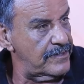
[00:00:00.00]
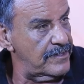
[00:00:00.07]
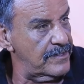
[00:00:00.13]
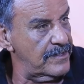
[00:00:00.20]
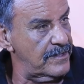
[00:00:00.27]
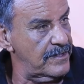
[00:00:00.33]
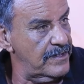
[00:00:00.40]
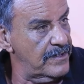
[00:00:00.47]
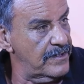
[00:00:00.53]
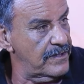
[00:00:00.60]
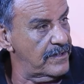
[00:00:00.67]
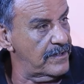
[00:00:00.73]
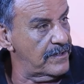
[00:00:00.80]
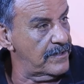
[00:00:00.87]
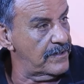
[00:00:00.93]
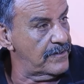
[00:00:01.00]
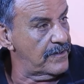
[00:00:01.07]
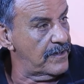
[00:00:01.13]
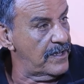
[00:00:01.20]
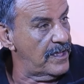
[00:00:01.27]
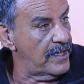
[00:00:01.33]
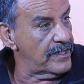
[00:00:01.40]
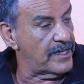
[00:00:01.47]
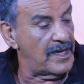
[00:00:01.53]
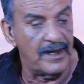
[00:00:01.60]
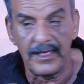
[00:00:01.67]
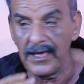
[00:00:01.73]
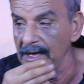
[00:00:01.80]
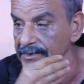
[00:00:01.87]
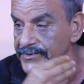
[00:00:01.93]
شنو ايش قالوا لك؟ قال
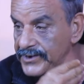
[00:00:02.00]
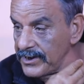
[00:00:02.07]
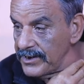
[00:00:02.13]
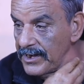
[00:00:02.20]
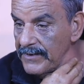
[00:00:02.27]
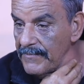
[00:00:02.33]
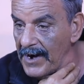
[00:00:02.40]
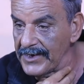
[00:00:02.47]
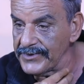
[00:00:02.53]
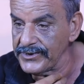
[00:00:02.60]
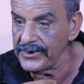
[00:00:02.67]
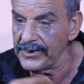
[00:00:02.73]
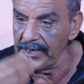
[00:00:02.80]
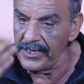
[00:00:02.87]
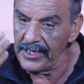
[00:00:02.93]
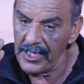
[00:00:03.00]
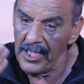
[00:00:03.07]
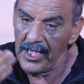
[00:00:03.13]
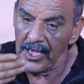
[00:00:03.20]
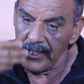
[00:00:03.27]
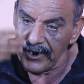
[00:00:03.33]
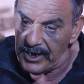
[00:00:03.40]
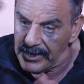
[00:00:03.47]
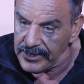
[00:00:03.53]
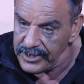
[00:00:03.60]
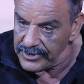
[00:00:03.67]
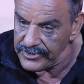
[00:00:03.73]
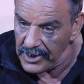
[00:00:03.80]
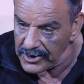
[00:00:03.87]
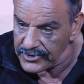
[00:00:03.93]
لي أس... باكر رحت
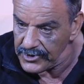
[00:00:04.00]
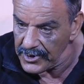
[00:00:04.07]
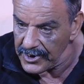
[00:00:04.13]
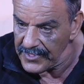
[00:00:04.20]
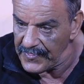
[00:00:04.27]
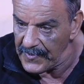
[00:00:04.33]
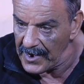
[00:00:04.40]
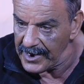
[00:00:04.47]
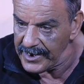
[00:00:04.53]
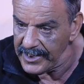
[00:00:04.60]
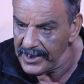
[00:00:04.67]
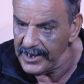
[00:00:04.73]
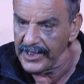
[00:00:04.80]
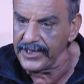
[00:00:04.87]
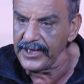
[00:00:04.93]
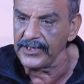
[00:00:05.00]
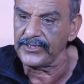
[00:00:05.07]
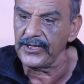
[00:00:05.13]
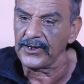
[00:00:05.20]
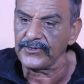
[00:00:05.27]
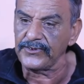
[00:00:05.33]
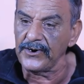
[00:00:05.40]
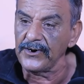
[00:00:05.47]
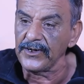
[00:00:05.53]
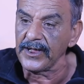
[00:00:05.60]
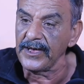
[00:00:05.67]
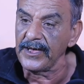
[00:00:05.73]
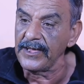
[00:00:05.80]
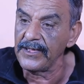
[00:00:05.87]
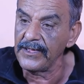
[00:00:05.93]
للدكتور الثاني لقيت
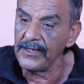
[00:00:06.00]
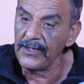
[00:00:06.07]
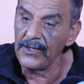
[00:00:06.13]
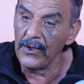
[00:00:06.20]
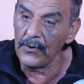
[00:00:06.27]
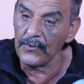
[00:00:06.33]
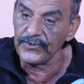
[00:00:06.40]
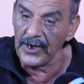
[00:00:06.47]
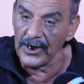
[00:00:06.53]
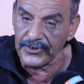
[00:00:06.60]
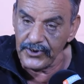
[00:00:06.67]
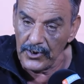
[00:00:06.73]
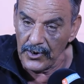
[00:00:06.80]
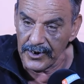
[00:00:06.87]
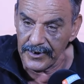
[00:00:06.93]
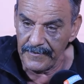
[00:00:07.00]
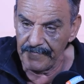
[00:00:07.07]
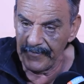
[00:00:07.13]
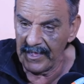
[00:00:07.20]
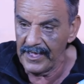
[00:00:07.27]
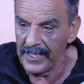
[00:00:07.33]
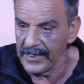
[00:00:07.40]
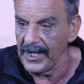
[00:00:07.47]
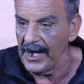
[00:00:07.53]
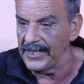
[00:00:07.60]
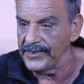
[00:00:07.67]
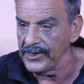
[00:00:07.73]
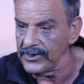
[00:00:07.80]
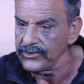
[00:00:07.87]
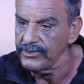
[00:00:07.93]
دكتوره ودكتور
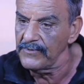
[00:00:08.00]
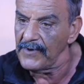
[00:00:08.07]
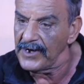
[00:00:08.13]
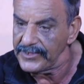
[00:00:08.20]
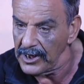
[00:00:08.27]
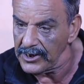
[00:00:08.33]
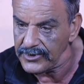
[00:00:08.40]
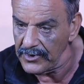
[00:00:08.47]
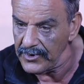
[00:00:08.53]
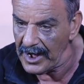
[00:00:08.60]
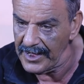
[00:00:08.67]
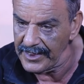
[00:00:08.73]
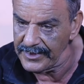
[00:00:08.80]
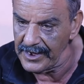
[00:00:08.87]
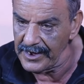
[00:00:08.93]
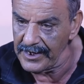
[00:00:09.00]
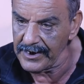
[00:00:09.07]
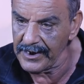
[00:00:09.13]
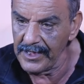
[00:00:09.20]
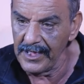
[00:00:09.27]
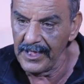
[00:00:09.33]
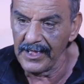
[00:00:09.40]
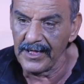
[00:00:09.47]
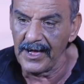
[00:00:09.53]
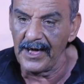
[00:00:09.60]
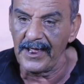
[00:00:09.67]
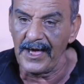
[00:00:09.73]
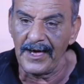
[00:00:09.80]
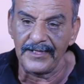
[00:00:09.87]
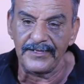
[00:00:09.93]
قاعد قلت له ما دكتور حيدر
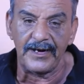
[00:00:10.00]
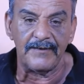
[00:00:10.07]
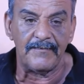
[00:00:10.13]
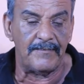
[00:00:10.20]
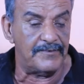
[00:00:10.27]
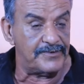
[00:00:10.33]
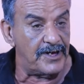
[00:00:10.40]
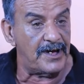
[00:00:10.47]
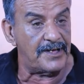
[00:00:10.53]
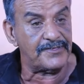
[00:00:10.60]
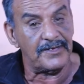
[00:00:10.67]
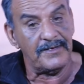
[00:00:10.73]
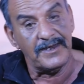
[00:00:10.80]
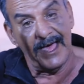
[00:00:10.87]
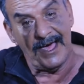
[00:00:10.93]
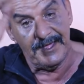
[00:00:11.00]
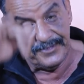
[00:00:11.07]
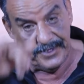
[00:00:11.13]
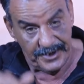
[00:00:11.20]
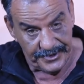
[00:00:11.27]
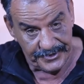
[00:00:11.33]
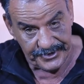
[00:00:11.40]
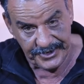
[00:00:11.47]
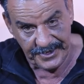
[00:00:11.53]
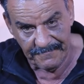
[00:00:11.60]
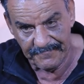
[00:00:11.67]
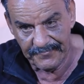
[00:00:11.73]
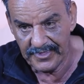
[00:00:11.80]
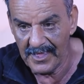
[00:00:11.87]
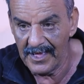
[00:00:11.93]
قال حيدر مجاز لحد اللي يجي
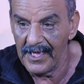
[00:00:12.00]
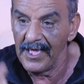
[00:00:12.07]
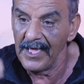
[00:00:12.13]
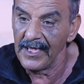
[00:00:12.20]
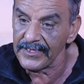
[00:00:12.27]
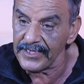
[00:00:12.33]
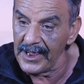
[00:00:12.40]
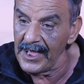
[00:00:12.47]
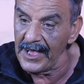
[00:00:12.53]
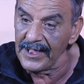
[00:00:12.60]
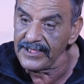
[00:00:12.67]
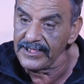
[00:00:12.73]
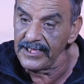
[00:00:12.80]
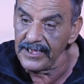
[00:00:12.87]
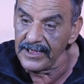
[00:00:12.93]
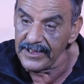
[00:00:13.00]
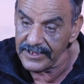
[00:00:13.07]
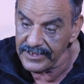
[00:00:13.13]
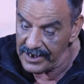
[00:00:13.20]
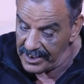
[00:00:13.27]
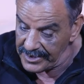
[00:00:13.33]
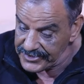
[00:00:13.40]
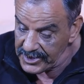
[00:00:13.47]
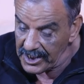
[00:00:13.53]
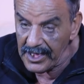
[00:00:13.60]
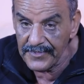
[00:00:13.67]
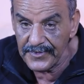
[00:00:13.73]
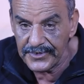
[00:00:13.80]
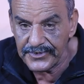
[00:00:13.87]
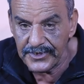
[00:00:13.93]
طلعت لي قلت له هسه
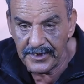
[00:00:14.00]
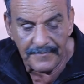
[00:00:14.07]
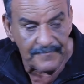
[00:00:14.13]
خمس شنو هذا